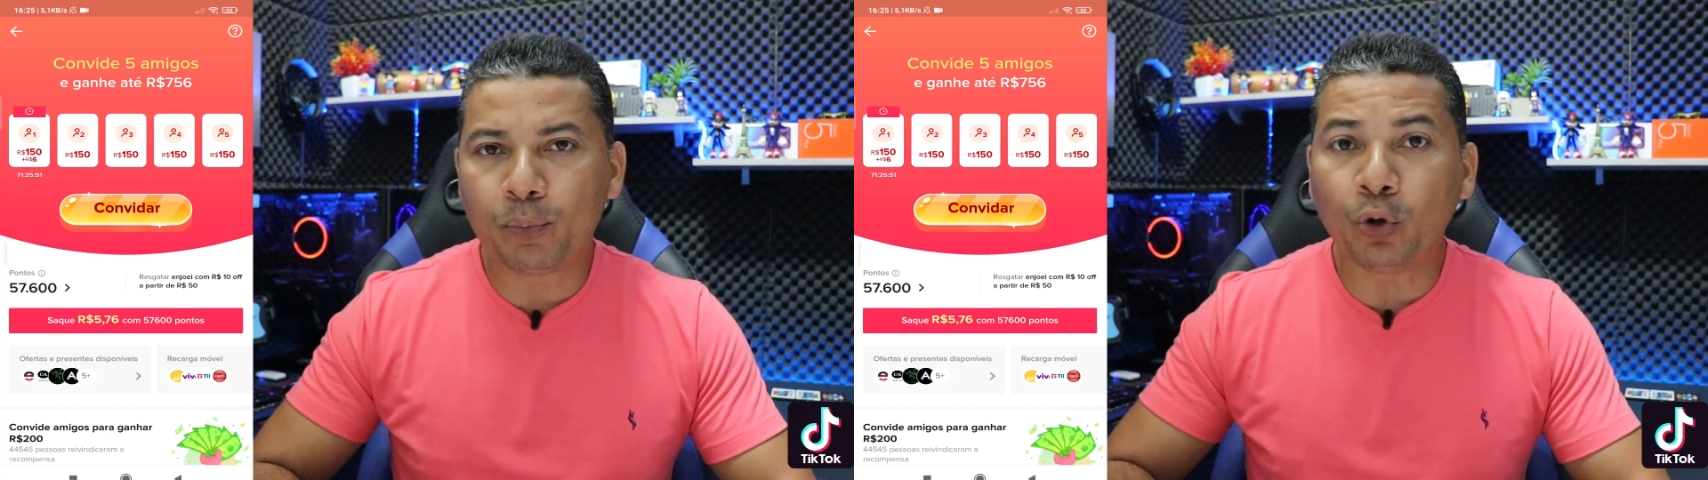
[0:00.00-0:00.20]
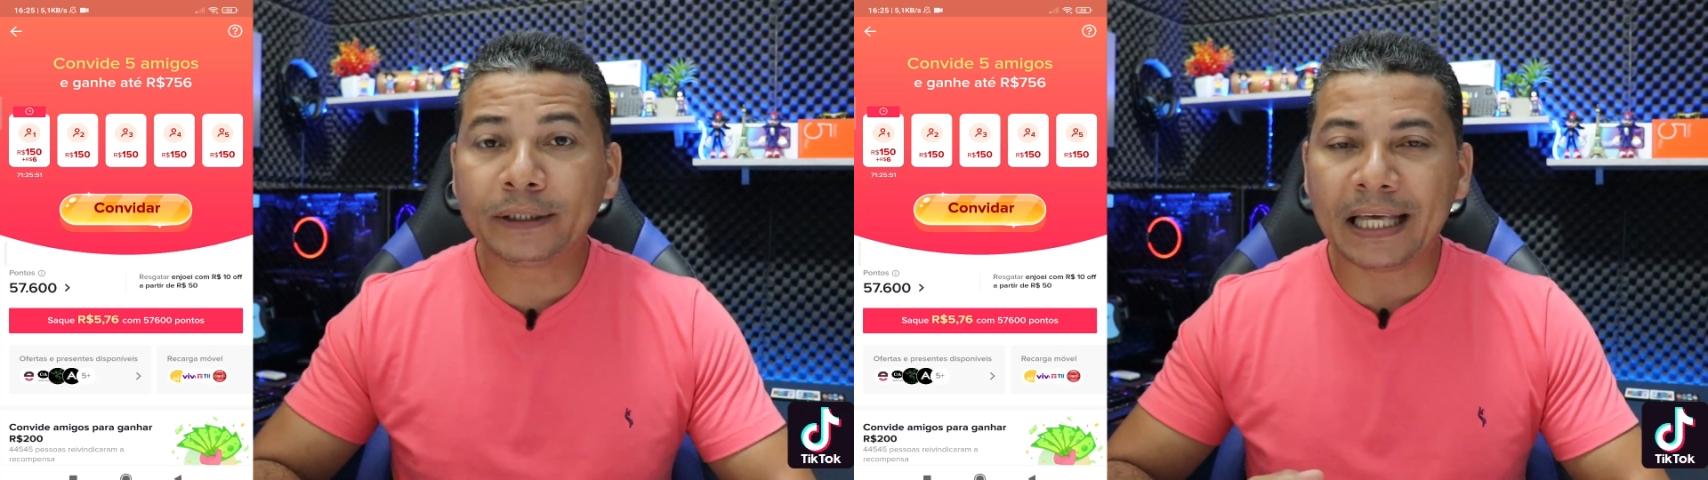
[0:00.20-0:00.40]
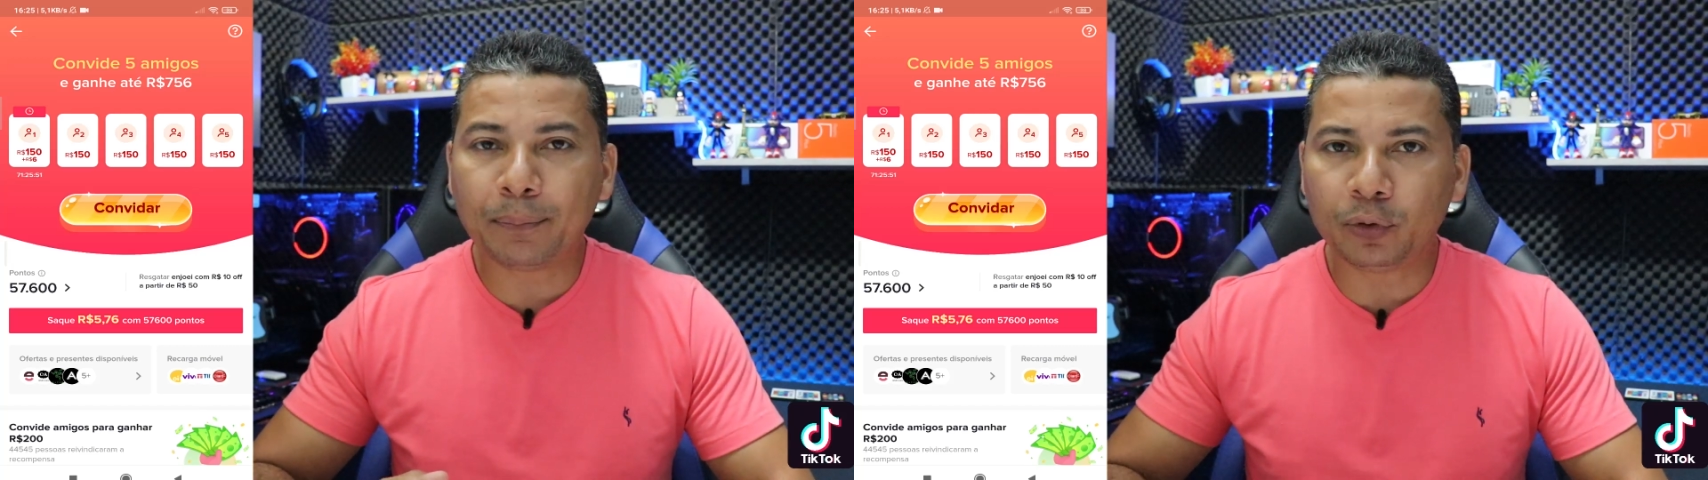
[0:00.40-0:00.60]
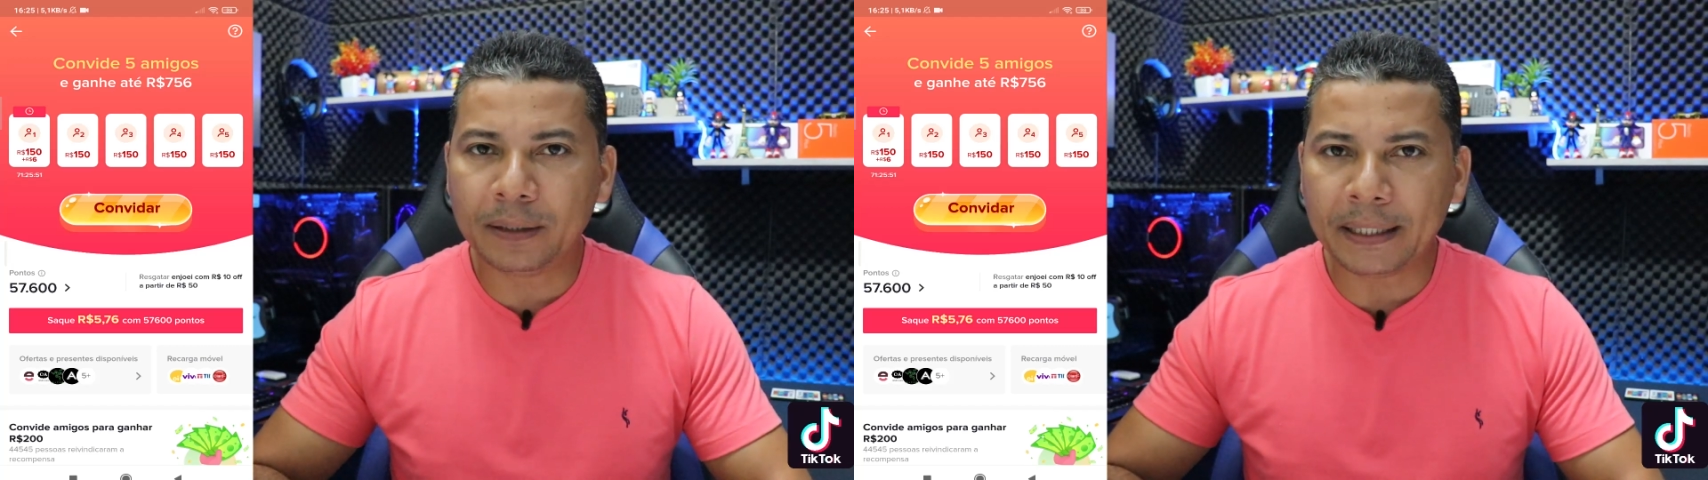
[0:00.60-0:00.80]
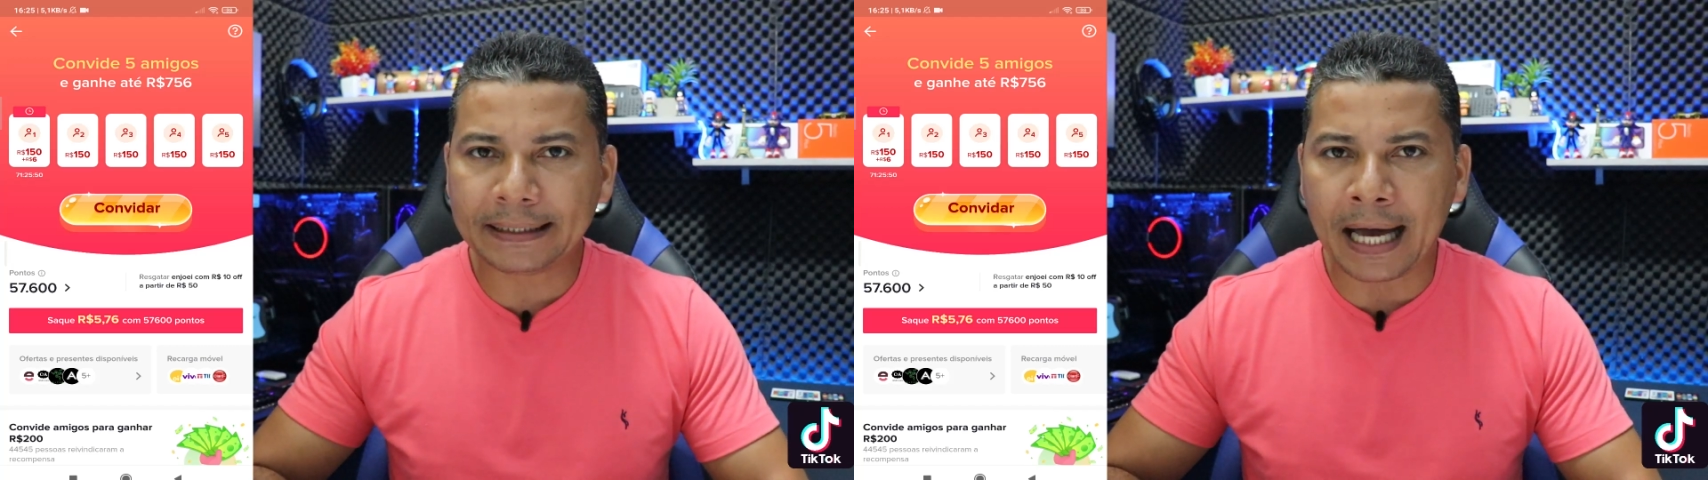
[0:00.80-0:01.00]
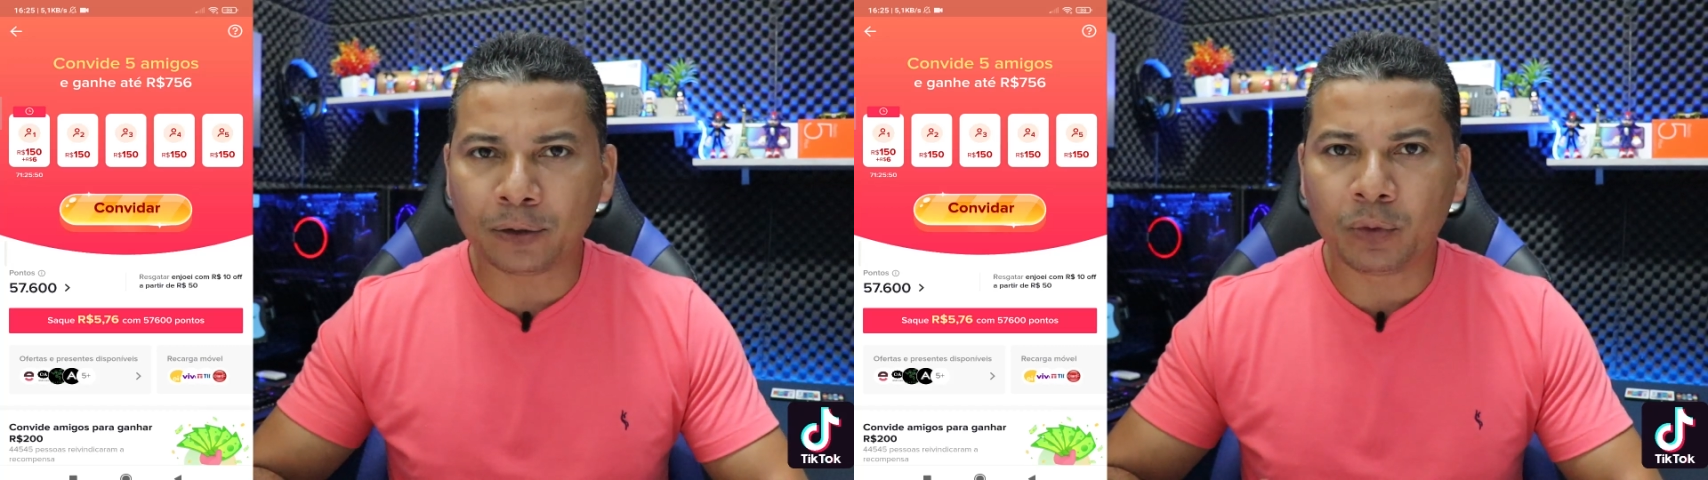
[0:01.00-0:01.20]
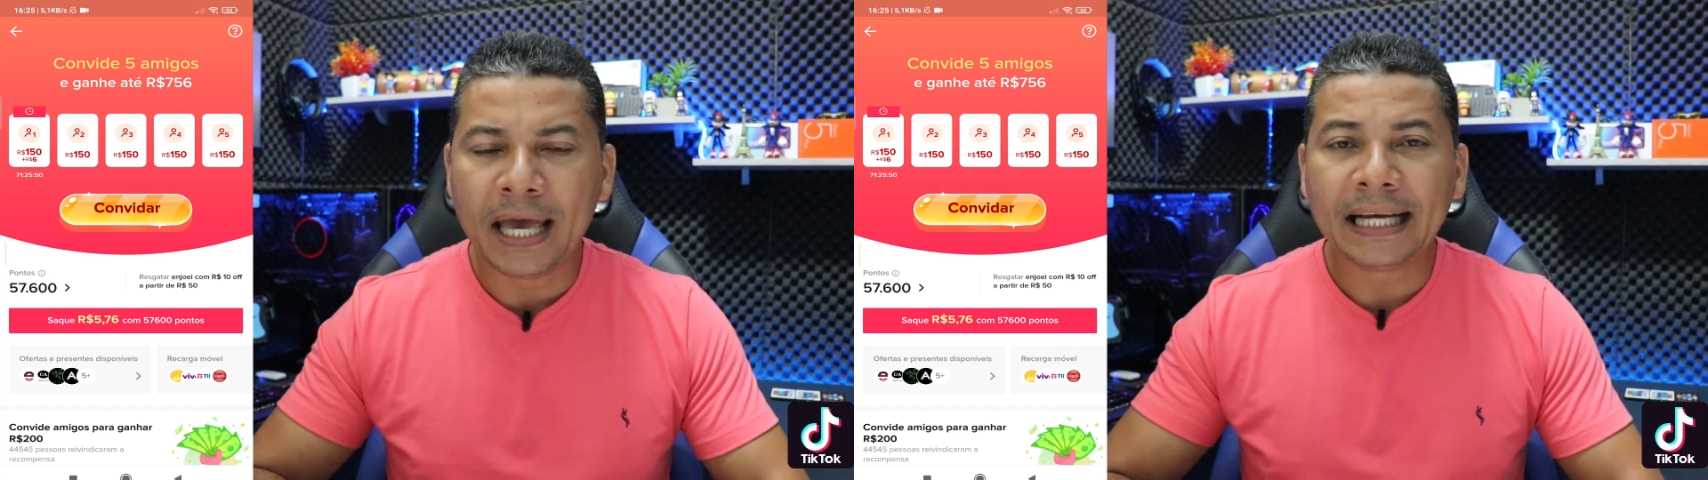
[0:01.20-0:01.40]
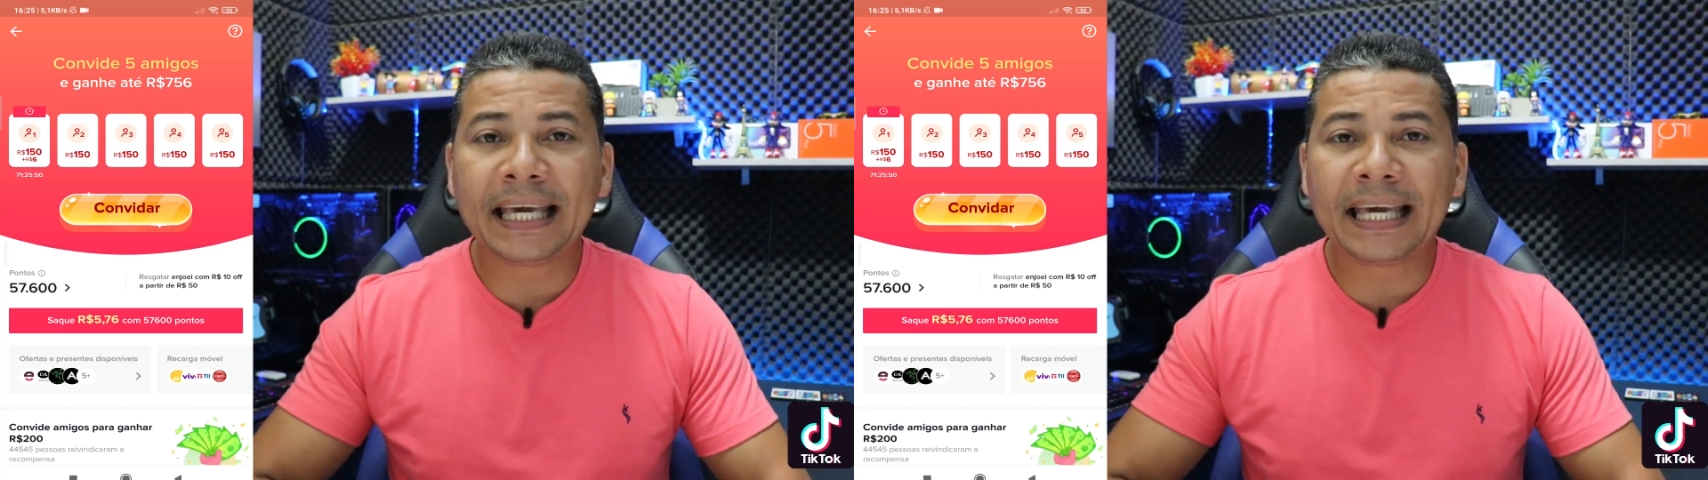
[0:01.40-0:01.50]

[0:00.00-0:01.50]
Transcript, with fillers: por tempo limitado,